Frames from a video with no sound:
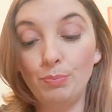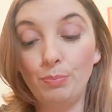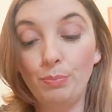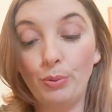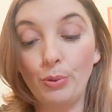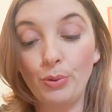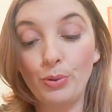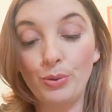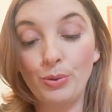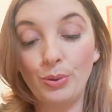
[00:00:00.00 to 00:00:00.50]

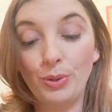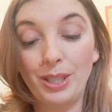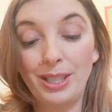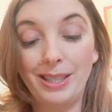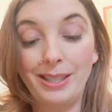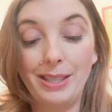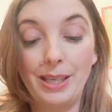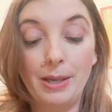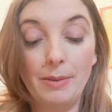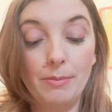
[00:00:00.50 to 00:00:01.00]
pour ceux
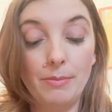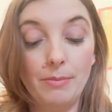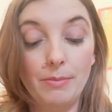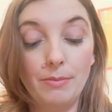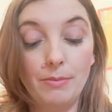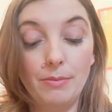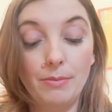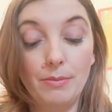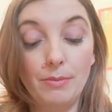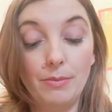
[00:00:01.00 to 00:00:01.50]
qui
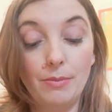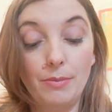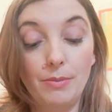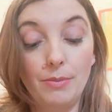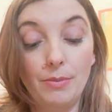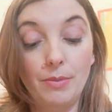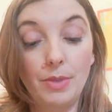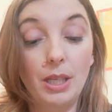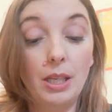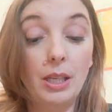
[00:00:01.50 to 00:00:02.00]

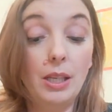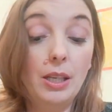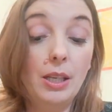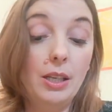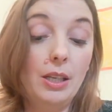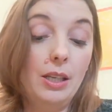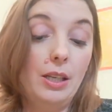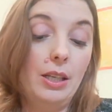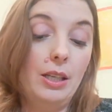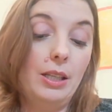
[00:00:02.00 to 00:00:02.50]
aiment
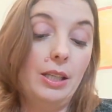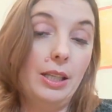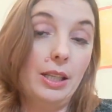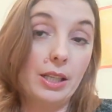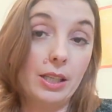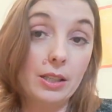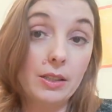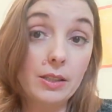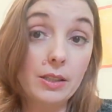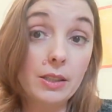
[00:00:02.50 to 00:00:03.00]
les
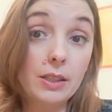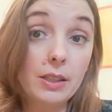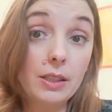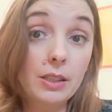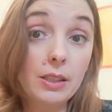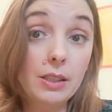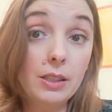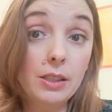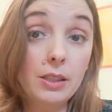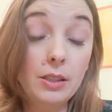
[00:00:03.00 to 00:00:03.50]

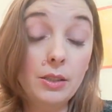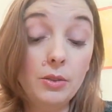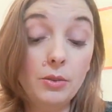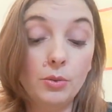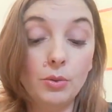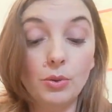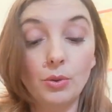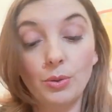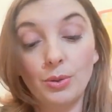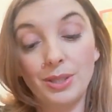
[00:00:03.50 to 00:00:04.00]
récits
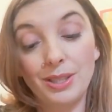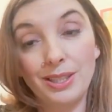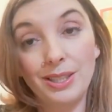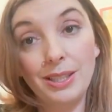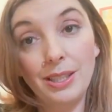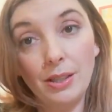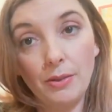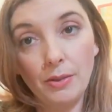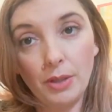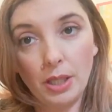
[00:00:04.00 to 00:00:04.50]
de ce
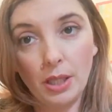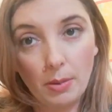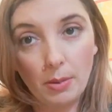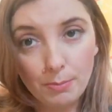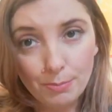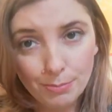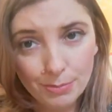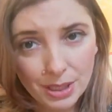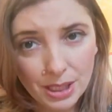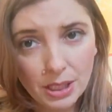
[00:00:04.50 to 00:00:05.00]
style avec un
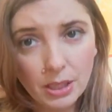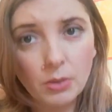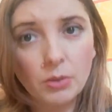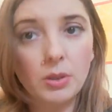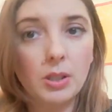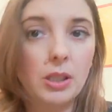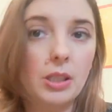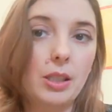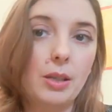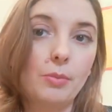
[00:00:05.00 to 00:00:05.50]
petit
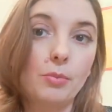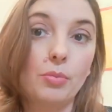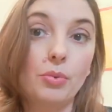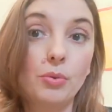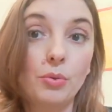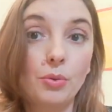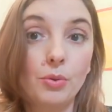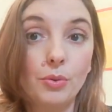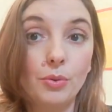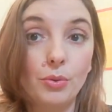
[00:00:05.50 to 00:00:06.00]
côté un peu
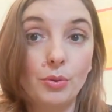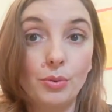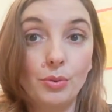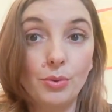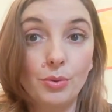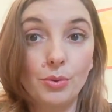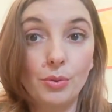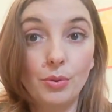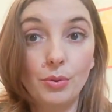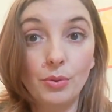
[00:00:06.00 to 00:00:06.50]

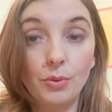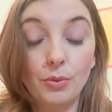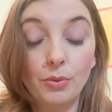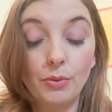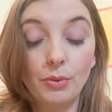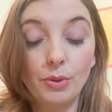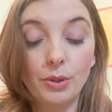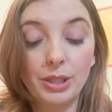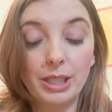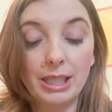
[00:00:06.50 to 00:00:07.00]
euh,
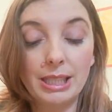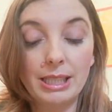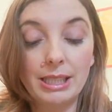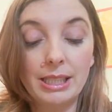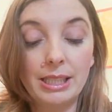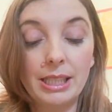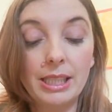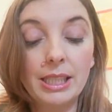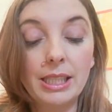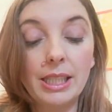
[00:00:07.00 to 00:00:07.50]

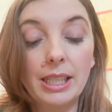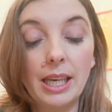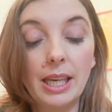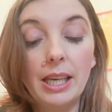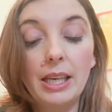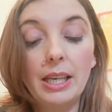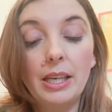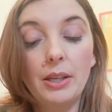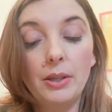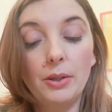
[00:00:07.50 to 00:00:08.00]
fantastique,
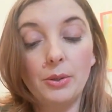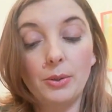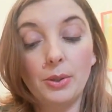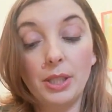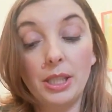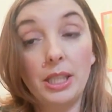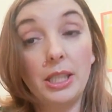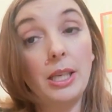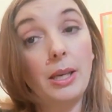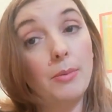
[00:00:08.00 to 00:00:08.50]
euh,
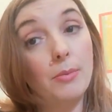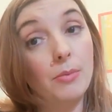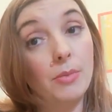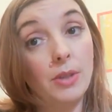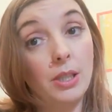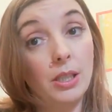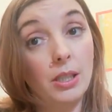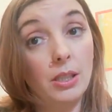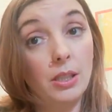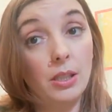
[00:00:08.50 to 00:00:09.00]
qui aime
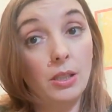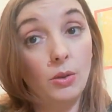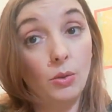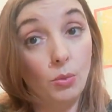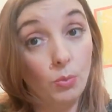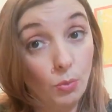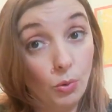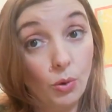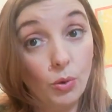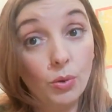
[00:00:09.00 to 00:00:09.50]
le
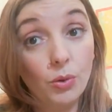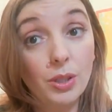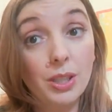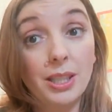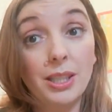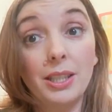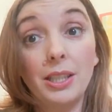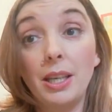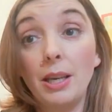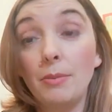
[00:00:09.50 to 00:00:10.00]
mot,
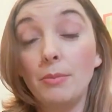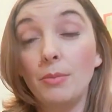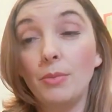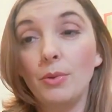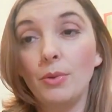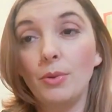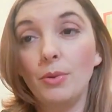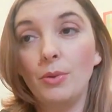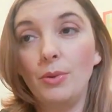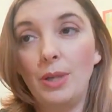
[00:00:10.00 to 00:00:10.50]
qui aime
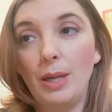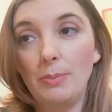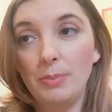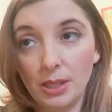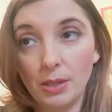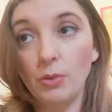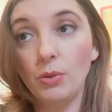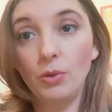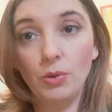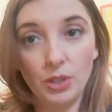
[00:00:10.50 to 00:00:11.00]
euh, la
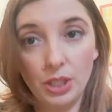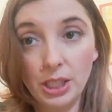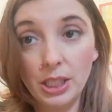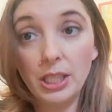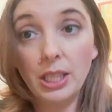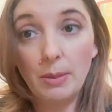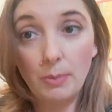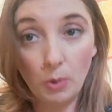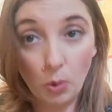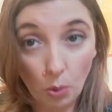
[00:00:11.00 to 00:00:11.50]
psychologie,
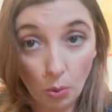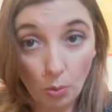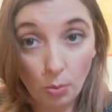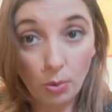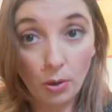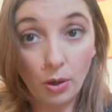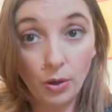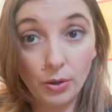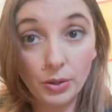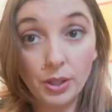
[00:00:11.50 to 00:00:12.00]
qui aime
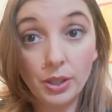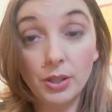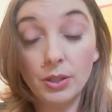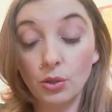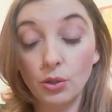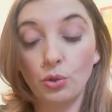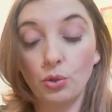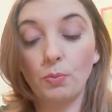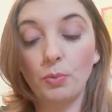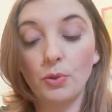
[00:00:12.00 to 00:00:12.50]
comprendre.
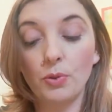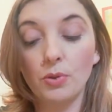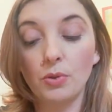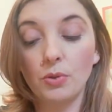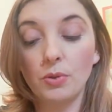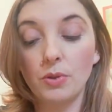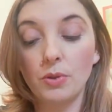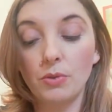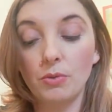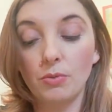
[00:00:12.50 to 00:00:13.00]
Je pense
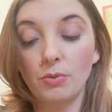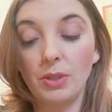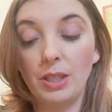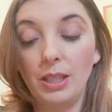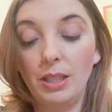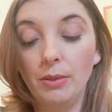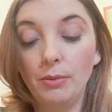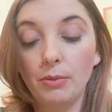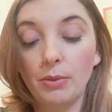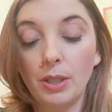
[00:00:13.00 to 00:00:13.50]
que ce sont des
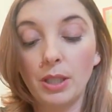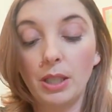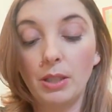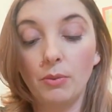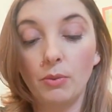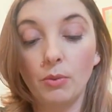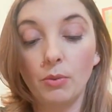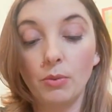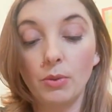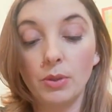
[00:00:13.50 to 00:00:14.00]
livres qui
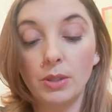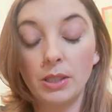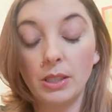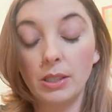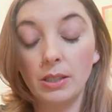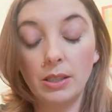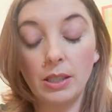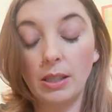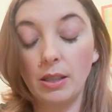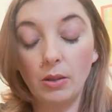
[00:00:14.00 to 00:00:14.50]
vont...
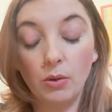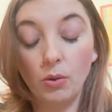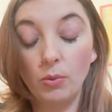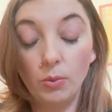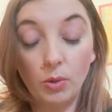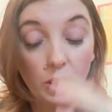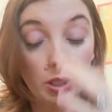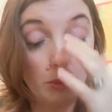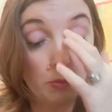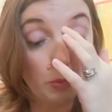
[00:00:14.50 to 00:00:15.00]
C'est un
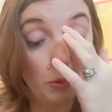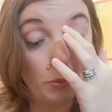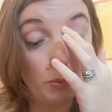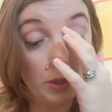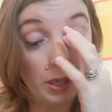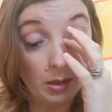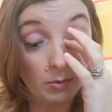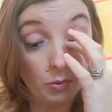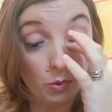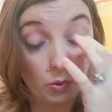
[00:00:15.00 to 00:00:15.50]
roman qui peut
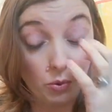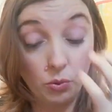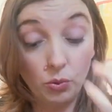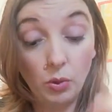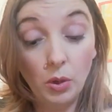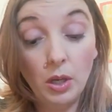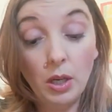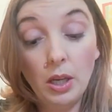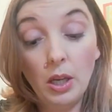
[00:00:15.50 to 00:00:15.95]
plaire beaucoup.